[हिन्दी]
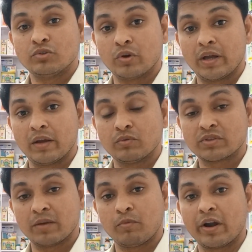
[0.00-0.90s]
जो है
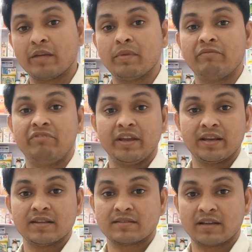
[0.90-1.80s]
उसके बॉडी में
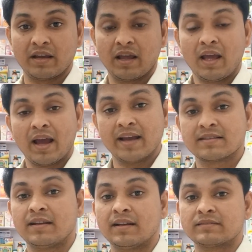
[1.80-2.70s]
वीकनेस है
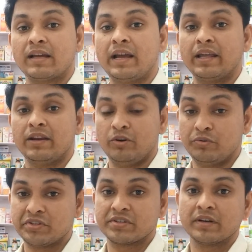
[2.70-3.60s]
ऐसा लगता है कि
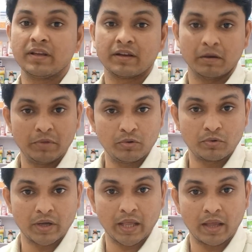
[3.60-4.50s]
न्यूट्रिशन की कमी हो
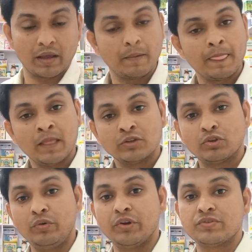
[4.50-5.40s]
गई है तो
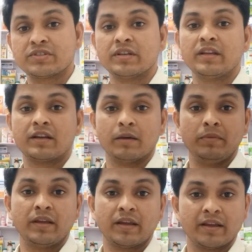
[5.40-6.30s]
न्यूट्रिशन की
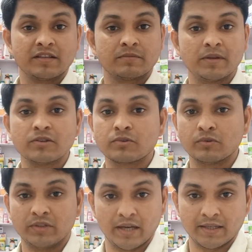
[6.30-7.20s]
कमी के केस में इसको
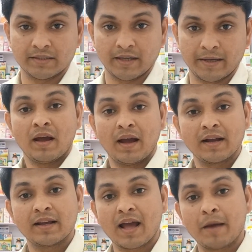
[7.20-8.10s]
दिया जाता है
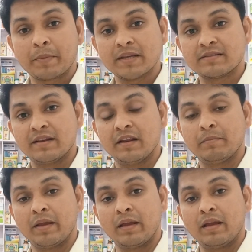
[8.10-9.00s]
अगर आपके शरीर
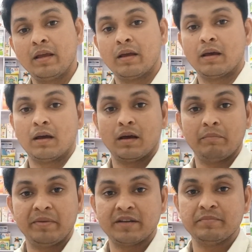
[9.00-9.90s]
में
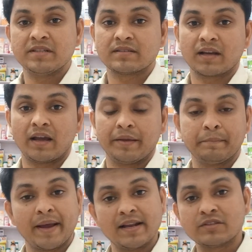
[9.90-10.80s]
विटामिन का
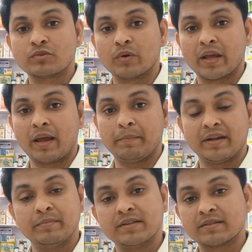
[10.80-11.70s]
इम्बैलेंस हो गया है
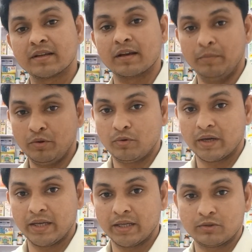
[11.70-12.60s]
की कमी हो
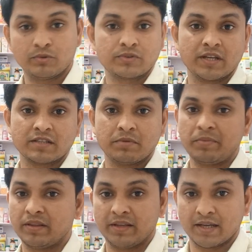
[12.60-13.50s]
गई है तो उस केस में
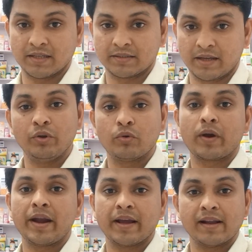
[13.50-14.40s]
भी दिया जाता है
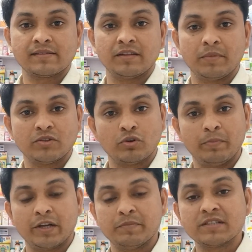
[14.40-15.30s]
यूरोकाइन एलसी में जो
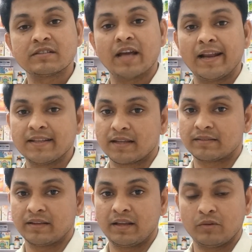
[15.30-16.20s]
विटामिन डाले
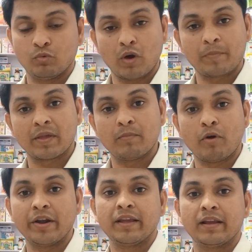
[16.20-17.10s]
जाते हैं वो आपके
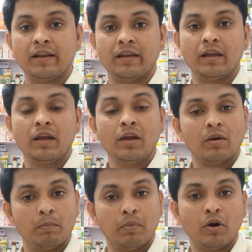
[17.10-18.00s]
बॉडी के लिए
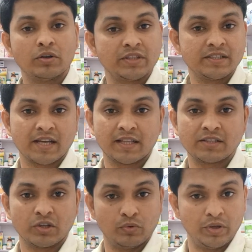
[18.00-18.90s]
बहुत ही ज़्यादा
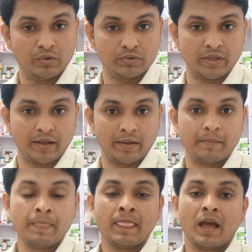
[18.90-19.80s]
ज़रूरी होते हैं
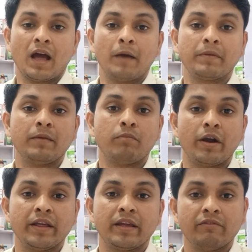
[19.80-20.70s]
आपकी
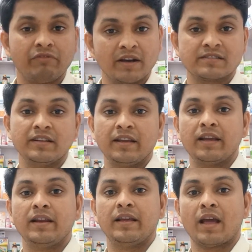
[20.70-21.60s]
बॉडी की फंक्शनिंग के
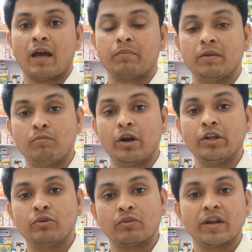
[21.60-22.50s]
लिए आपकी बॉडी
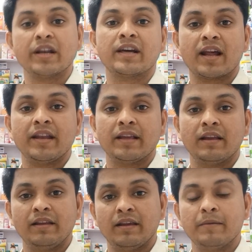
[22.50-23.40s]
को रन कराने के
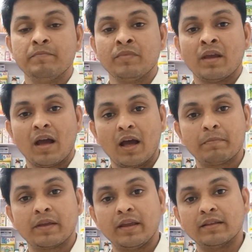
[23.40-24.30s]
लिए
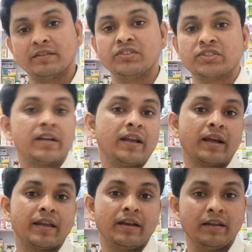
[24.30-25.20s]
आपकी दिनचर्या
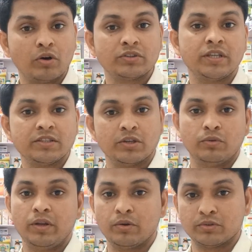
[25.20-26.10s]
के लिए बहुत ही
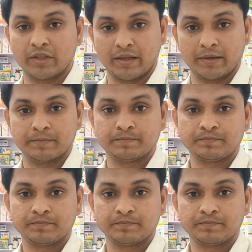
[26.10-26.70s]
ज़रूरी होते हैं